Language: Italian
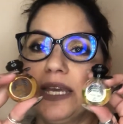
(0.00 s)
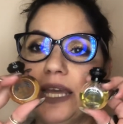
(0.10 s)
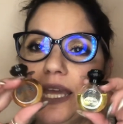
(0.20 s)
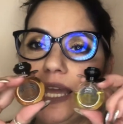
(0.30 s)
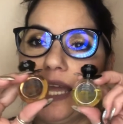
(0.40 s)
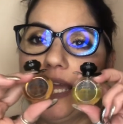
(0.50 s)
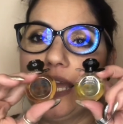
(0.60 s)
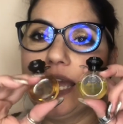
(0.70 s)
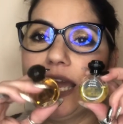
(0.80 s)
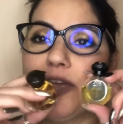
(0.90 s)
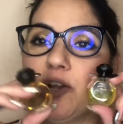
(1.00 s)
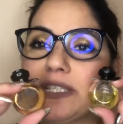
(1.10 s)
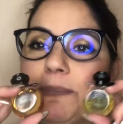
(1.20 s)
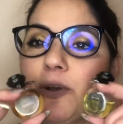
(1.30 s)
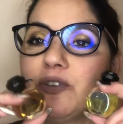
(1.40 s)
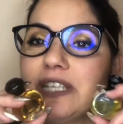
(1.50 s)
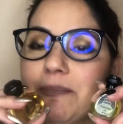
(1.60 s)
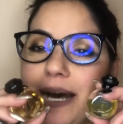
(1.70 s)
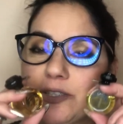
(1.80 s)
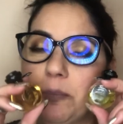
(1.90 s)
e, e io l'ho sempre
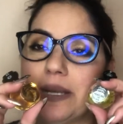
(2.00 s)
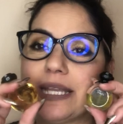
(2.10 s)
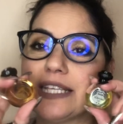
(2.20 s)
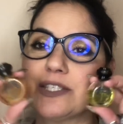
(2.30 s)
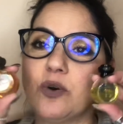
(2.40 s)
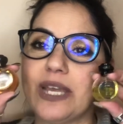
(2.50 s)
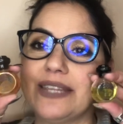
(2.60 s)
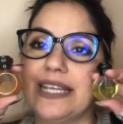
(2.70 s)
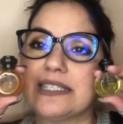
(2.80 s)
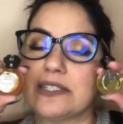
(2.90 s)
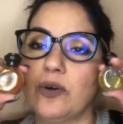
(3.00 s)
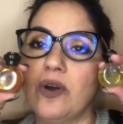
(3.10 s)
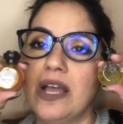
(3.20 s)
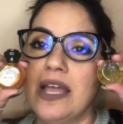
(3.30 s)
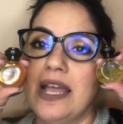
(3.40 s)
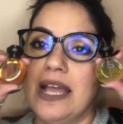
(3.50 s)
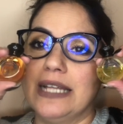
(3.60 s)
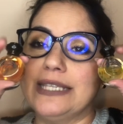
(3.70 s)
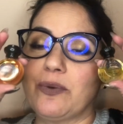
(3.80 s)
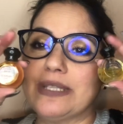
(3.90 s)
conservato perché so che adesso
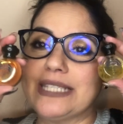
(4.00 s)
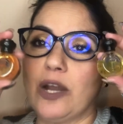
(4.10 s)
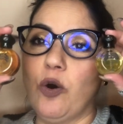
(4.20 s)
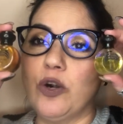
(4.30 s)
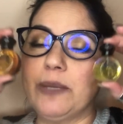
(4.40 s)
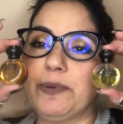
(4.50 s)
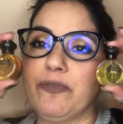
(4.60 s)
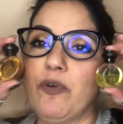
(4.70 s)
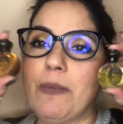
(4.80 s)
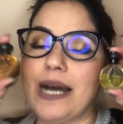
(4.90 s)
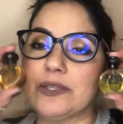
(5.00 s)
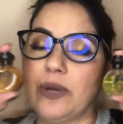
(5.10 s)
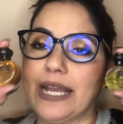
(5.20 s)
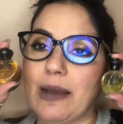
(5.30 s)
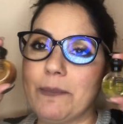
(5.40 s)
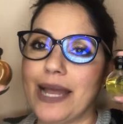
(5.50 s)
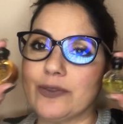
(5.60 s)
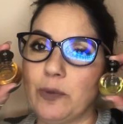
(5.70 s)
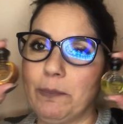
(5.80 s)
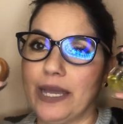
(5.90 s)
di questi oli profumato è
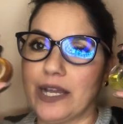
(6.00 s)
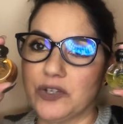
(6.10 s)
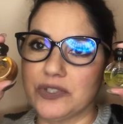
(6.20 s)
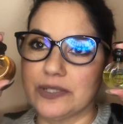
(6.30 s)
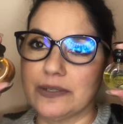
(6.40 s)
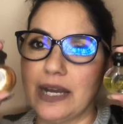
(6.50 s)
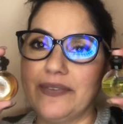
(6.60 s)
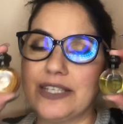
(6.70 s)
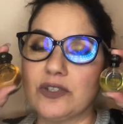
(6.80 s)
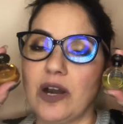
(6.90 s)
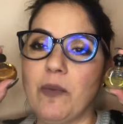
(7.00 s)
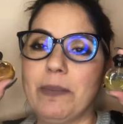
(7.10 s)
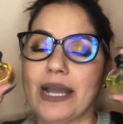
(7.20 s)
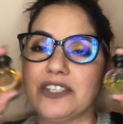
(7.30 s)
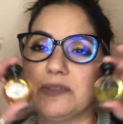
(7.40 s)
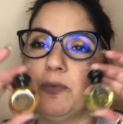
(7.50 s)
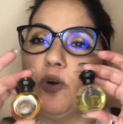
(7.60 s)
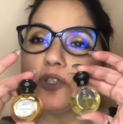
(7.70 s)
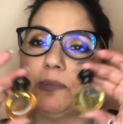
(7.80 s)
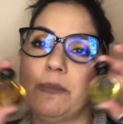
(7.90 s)
cambiato il packaging adesso ha un packaging
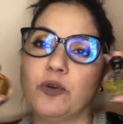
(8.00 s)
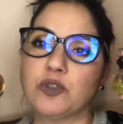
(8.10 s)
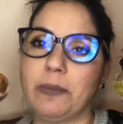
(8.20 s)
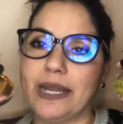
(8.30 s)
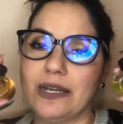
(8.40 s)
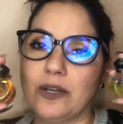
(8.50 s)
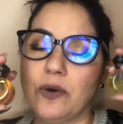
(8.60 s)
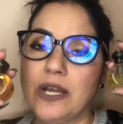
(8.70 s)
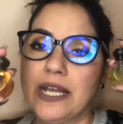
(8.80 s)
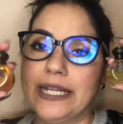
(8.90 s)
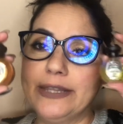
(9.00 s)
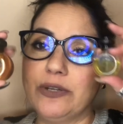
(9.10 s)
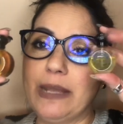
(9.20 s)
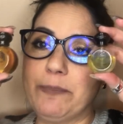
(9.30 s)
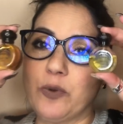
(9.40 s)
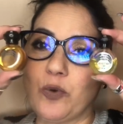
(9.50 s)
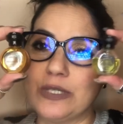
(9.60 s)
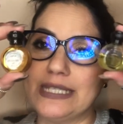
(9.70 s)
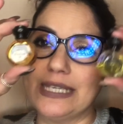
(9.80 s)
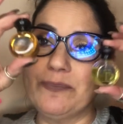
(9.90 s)
molto ma molto bello non è più
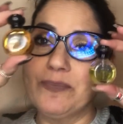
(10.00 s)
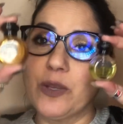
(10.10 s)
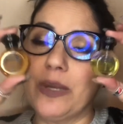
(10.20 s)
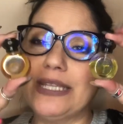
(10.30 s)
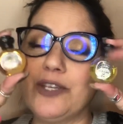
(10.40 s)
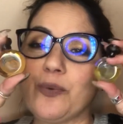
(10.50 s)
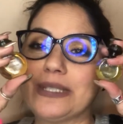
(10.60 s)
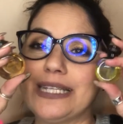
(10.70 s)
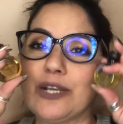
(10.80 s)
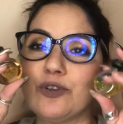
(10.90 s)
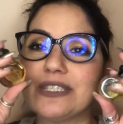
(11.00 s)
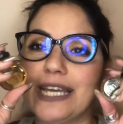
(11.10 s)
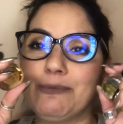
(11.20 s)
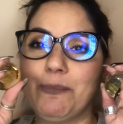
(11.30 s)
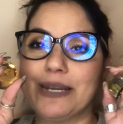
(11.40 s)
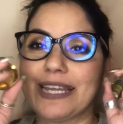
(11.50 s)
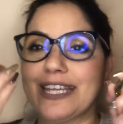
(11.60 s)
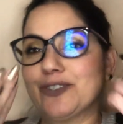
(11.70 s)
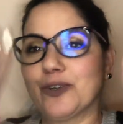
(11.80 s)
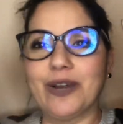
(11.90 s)
così quindi io queste le conservo perché
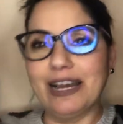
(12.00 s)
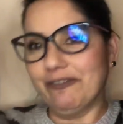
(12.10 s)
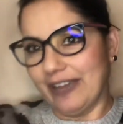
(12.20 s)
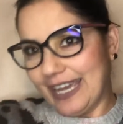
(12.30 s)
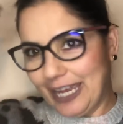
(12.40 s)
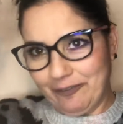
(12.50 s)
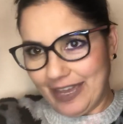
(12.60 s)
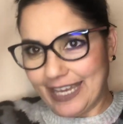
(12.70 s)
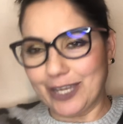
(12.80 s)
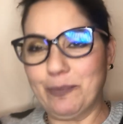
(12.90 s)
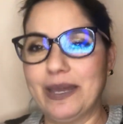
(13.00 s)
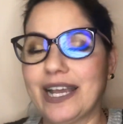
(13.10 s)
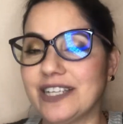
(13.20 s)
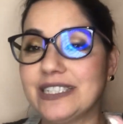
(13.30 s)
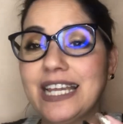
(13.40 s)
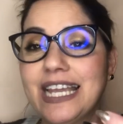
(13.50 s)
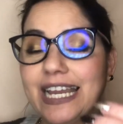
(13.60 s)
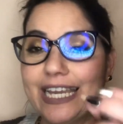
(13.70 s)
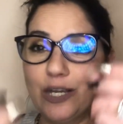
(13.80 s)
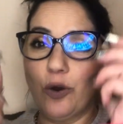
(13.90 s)
sono il, ve il vecchio packaging
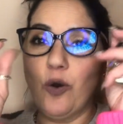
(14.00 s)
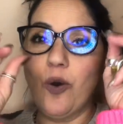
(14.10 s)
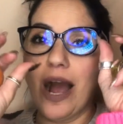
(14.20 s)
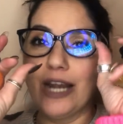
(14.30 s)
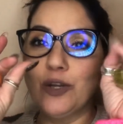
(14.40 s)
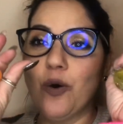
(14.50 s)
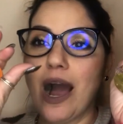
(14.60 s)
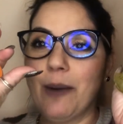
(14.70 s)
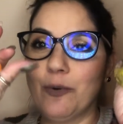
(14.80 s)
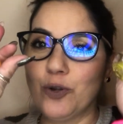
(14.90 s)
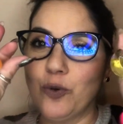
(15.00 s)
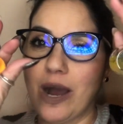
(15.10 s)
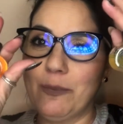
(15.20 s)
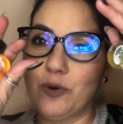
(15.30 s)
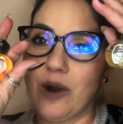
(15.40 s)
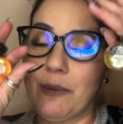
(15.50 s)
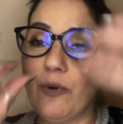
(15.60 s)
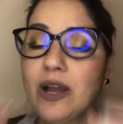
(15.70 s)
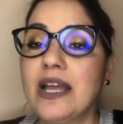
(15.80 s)
che lo, lo amo, lo amo, lo amo